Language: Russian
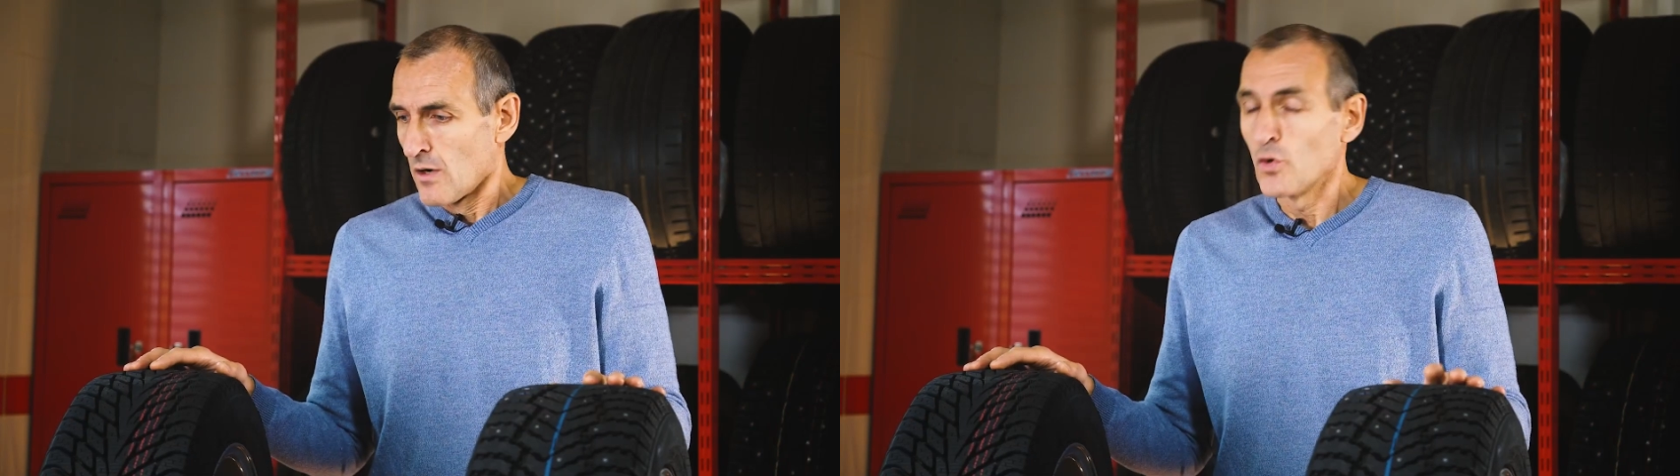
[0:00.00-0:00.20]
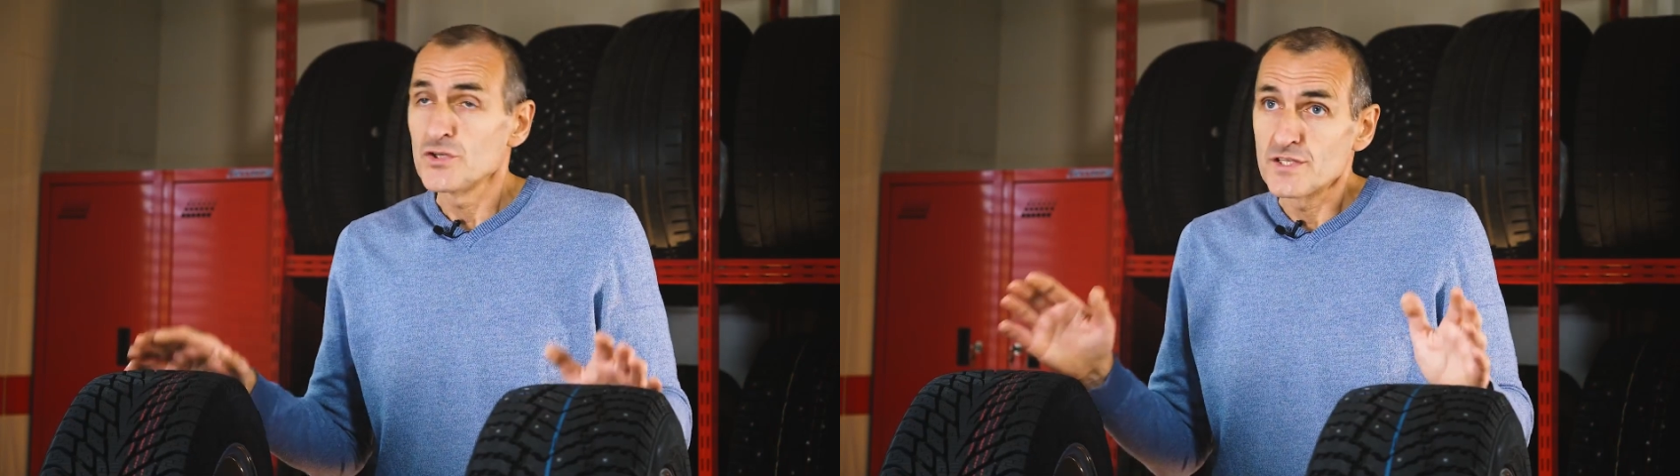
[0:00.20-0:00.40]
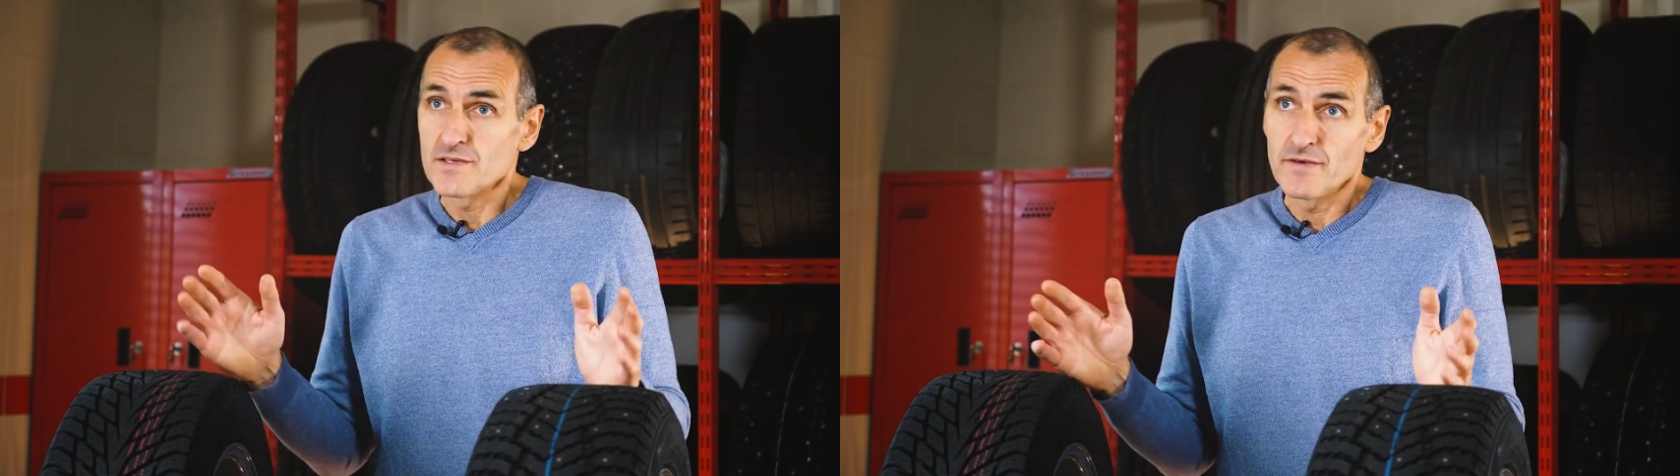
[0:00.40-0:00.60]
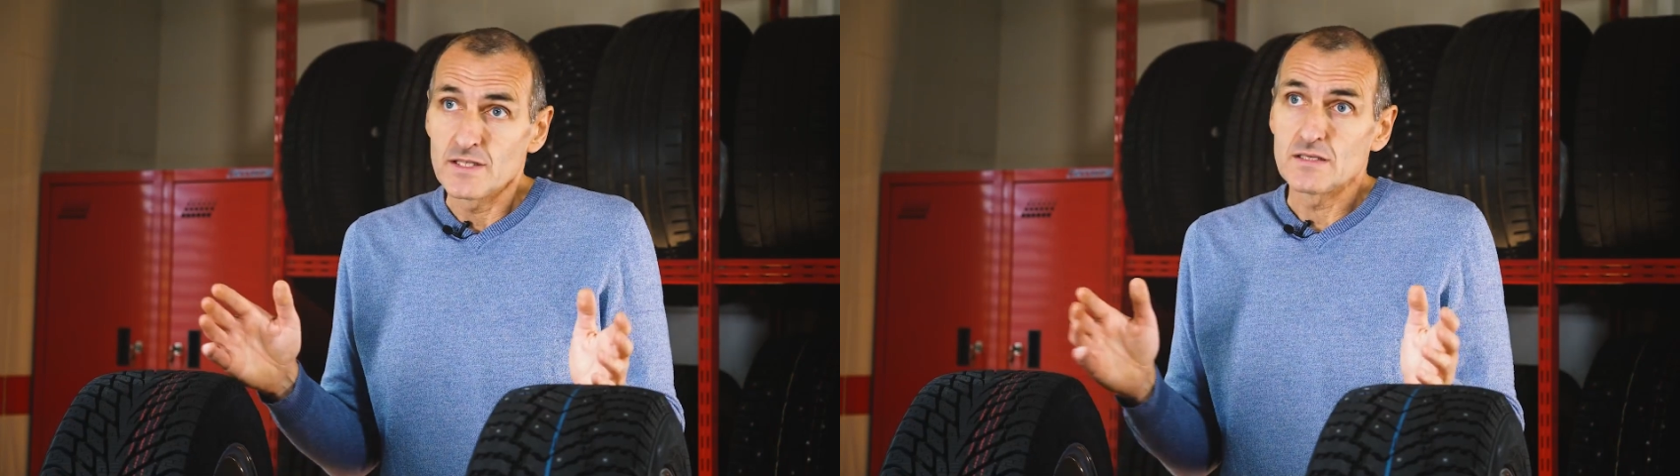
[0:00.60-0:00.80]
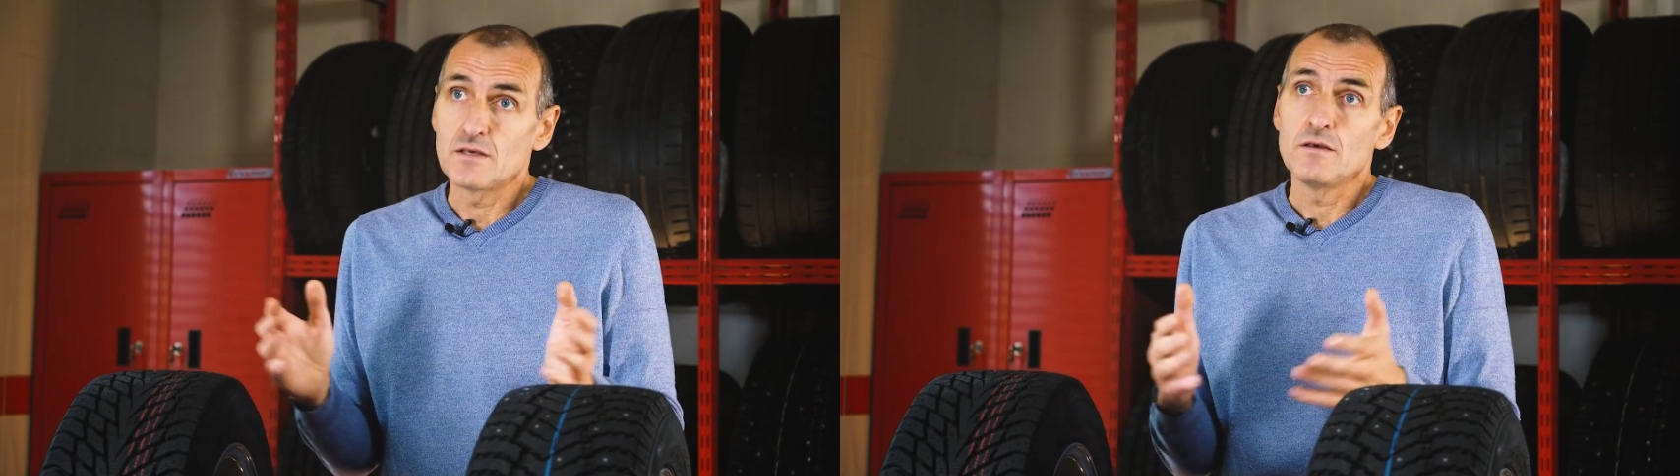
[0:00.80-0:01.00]
Хочется
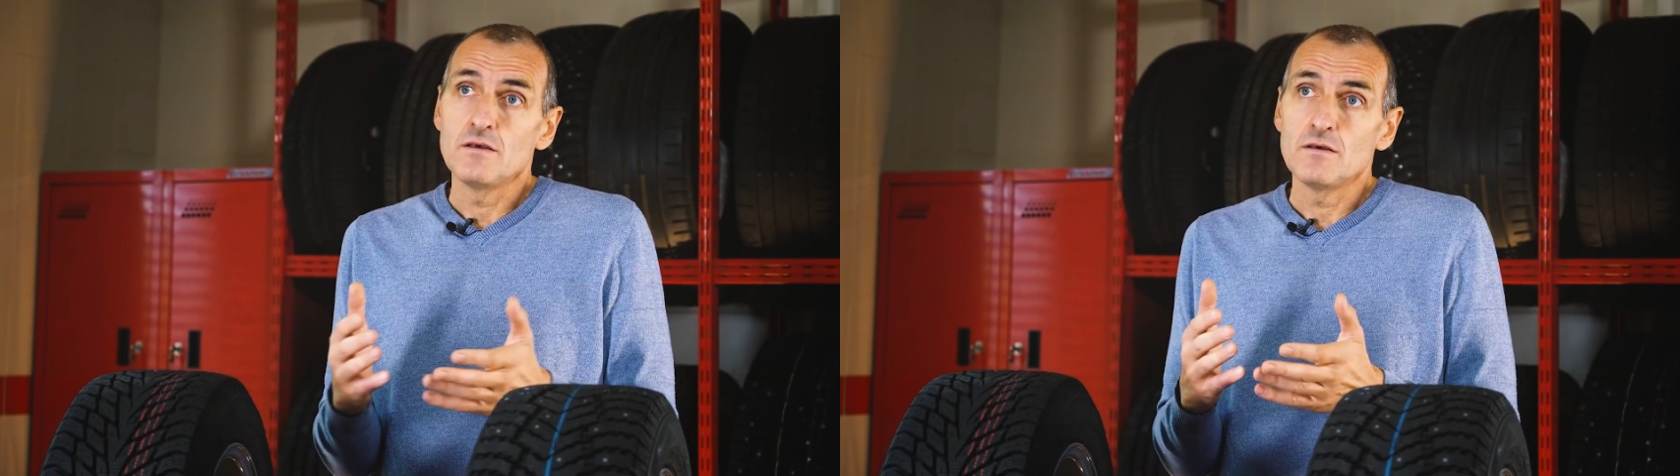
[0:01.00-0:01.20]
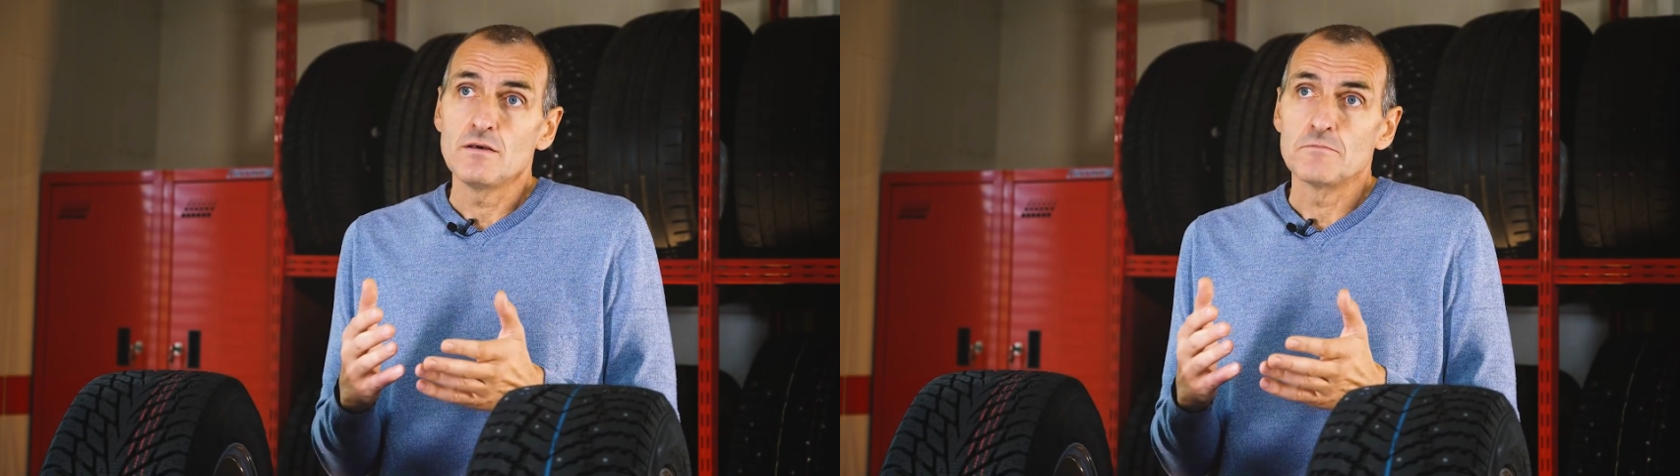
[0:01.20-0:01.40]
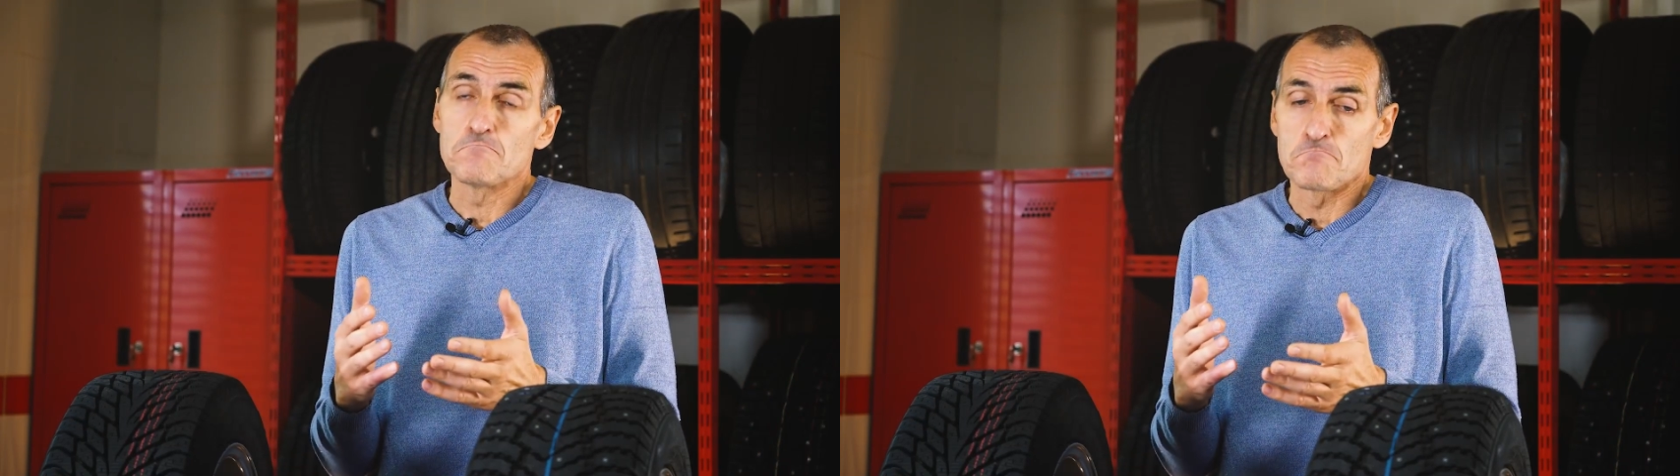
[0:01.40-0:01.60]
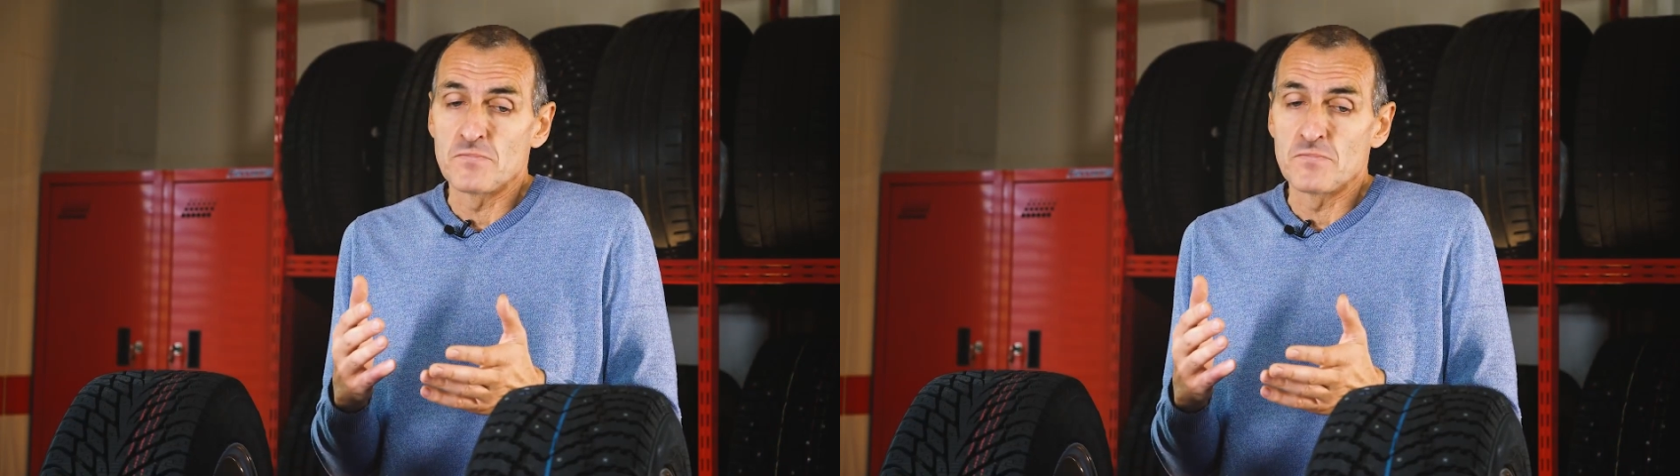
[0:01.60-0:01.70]
ведь и